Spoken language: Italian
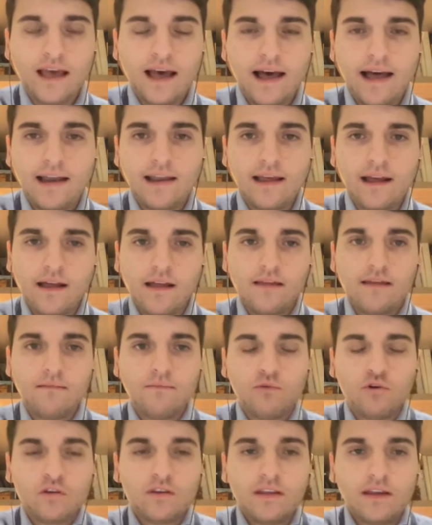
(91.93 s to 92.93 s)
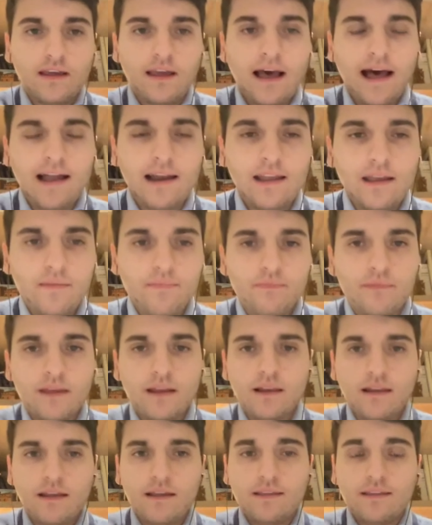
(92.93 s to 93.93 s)
ala, eh, molte ale
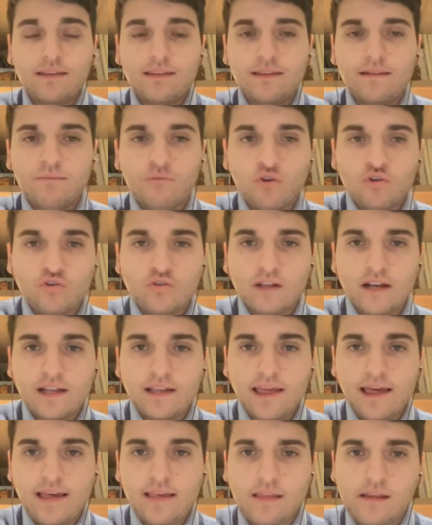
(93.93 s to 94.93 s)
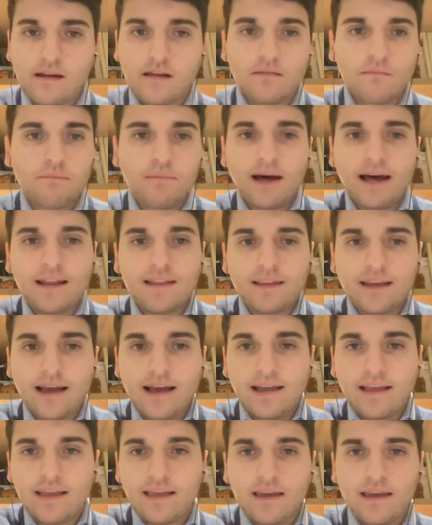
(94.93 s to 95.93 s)
del, del, mondo della destra, in parte
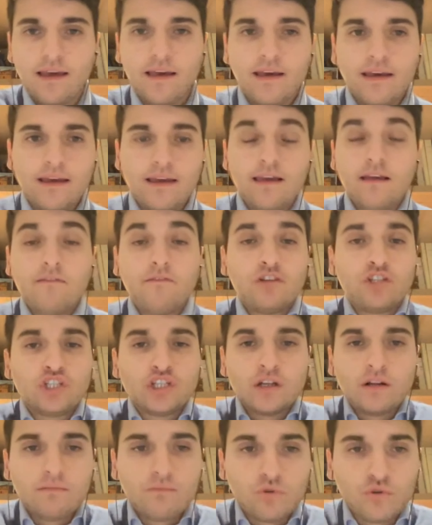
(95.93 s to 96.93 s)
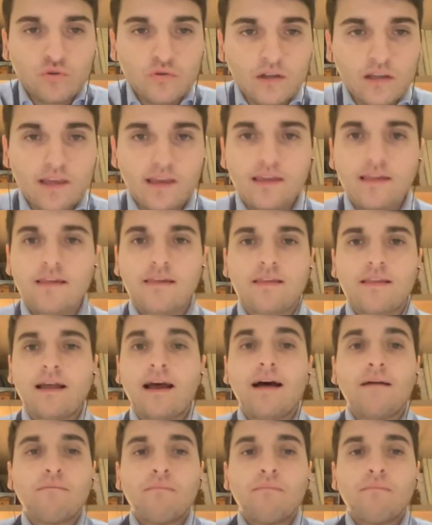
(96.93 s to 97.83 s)
anche eh, vicino al mondo leghista,